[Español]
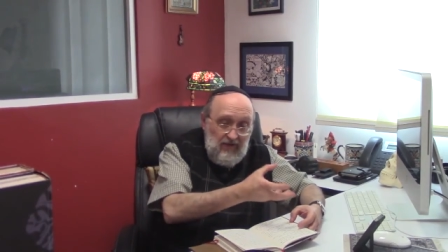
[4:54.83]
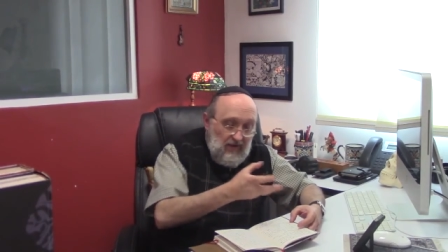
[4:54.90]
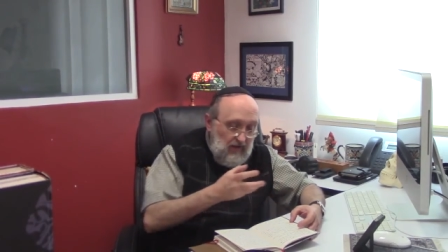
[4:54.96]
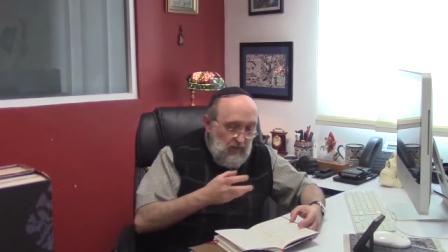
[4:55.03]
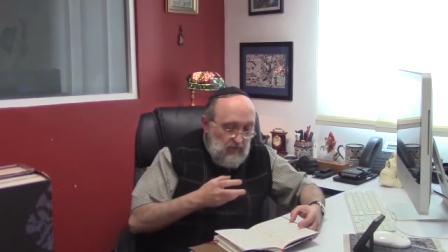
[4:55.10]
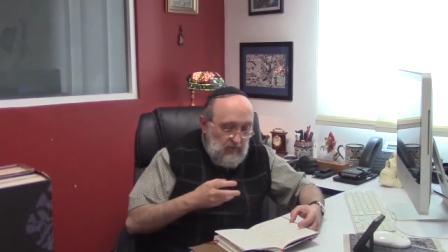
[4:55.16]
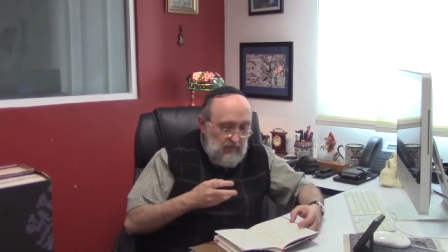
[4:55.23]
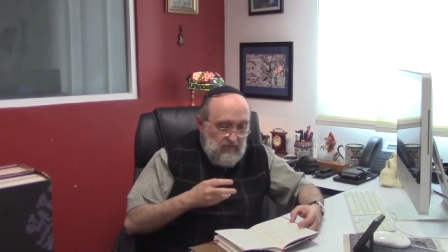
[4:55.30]

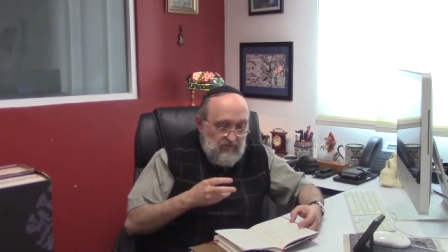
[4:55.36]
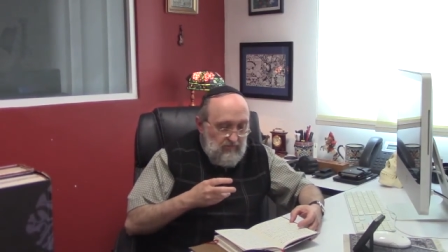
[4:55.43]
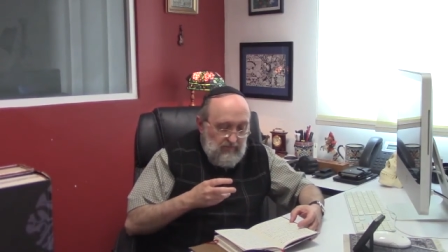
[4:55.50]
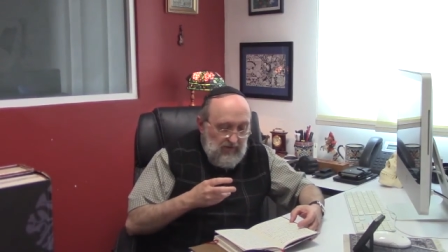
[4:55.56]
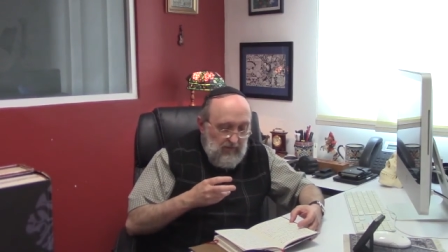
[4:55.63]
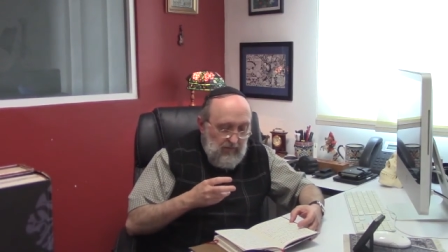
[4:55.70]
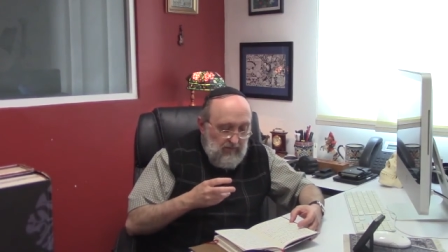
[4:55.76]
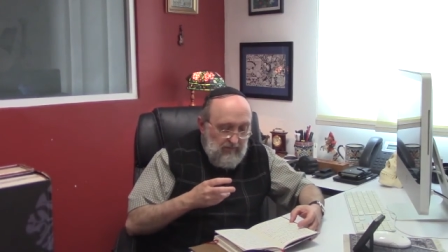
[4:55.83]
que hemos
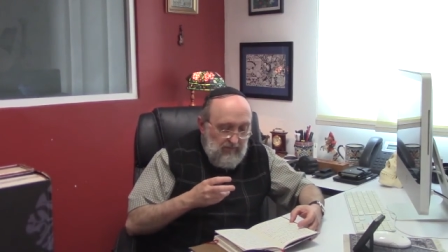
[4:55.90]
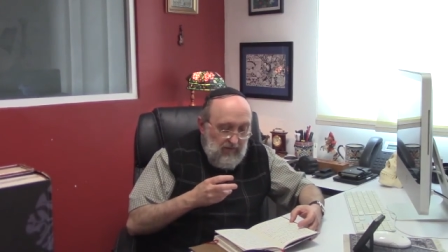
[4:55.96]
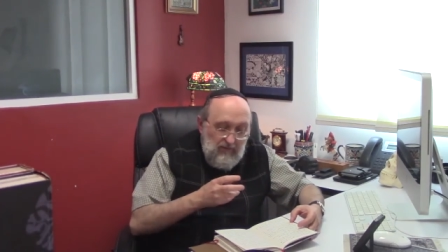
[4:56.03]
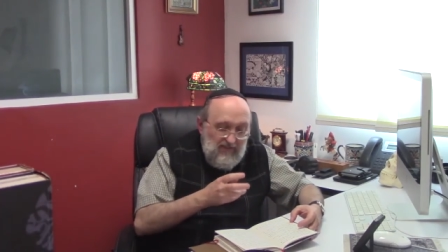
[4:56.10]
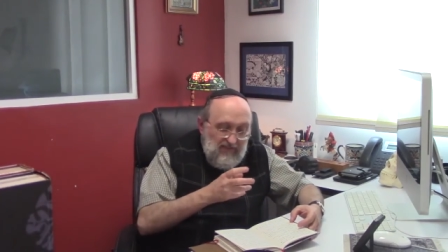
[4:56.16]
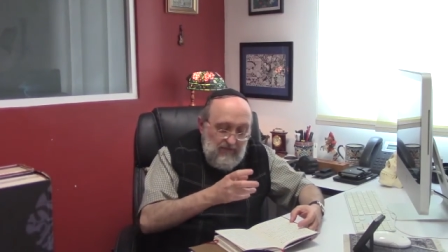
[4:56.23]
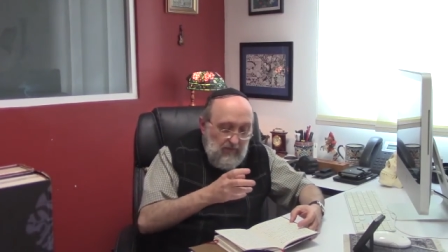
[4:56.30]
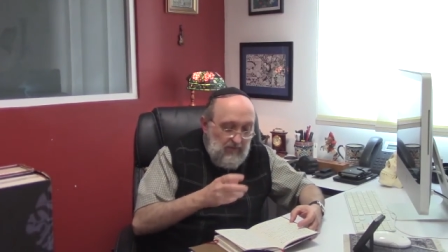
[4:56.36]

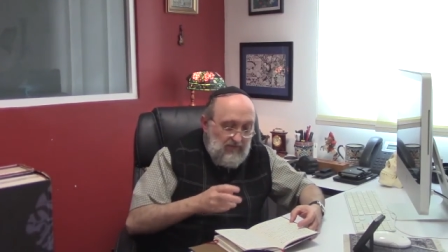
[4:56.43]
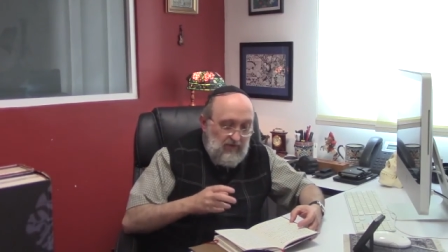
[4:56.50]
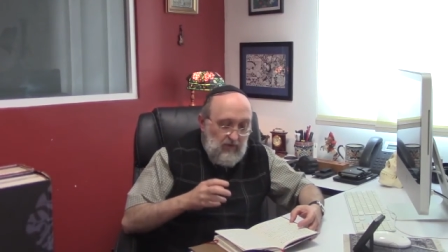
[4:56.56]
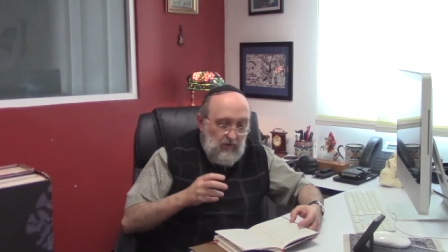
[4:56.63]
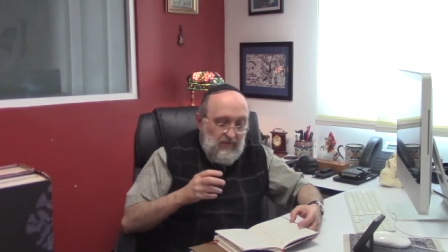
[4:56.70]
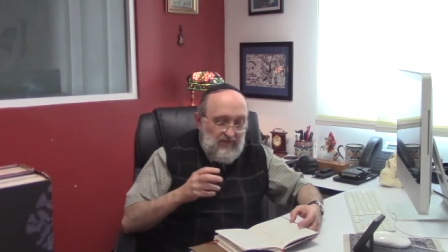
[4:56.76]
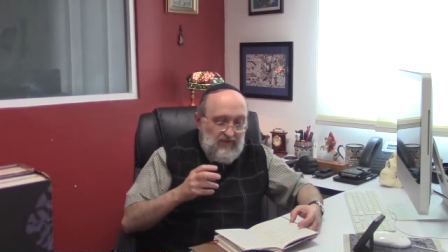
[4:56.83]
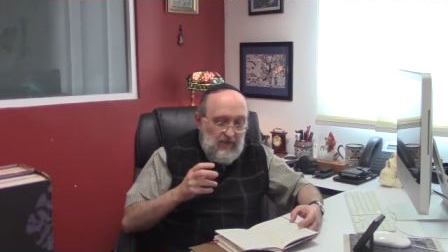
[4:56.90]
brevísimamente
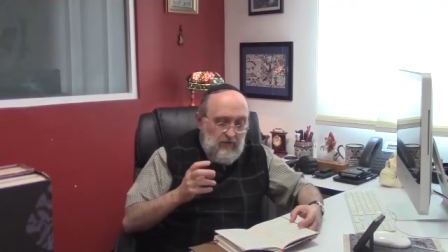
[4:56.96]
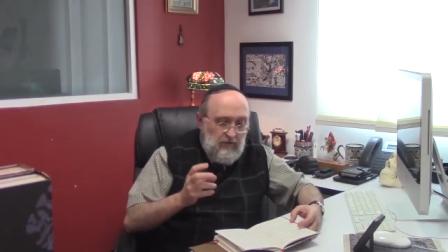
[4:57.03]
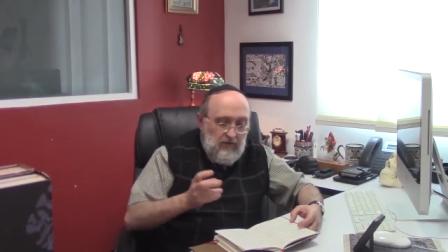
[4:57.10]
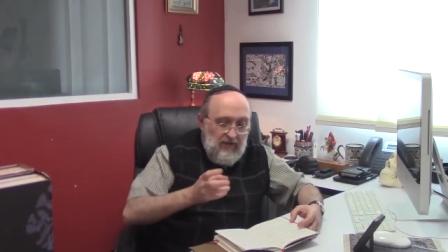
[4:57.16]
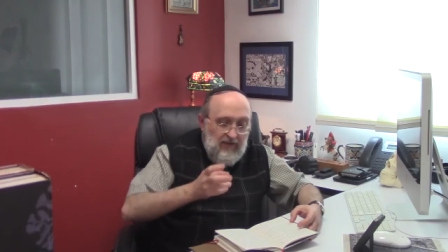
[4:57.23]
comentado,